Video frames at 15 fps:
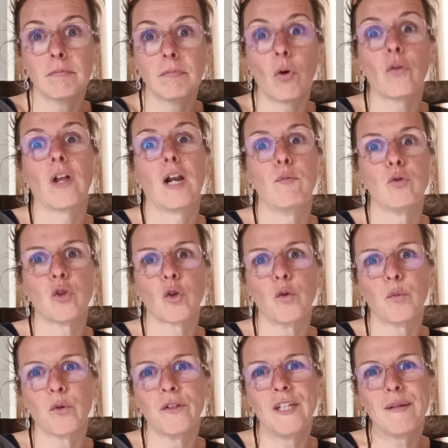bon, dans la mesure
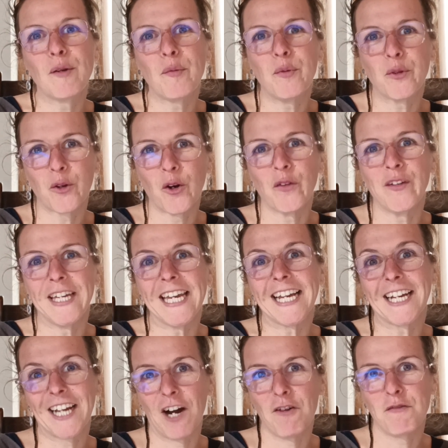du possible, puisqu'on
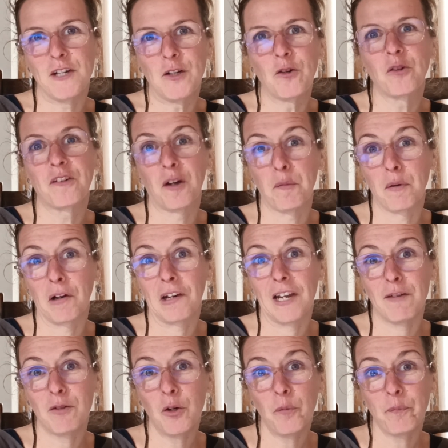n'est qu'en vélo sans prendre
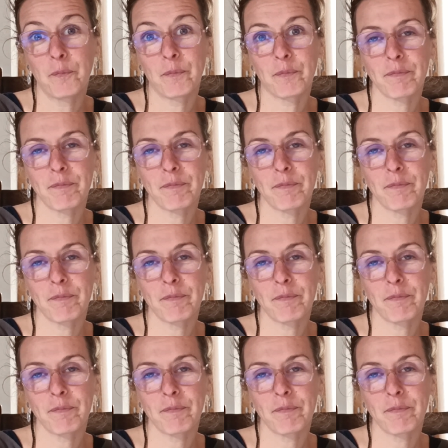l'avion,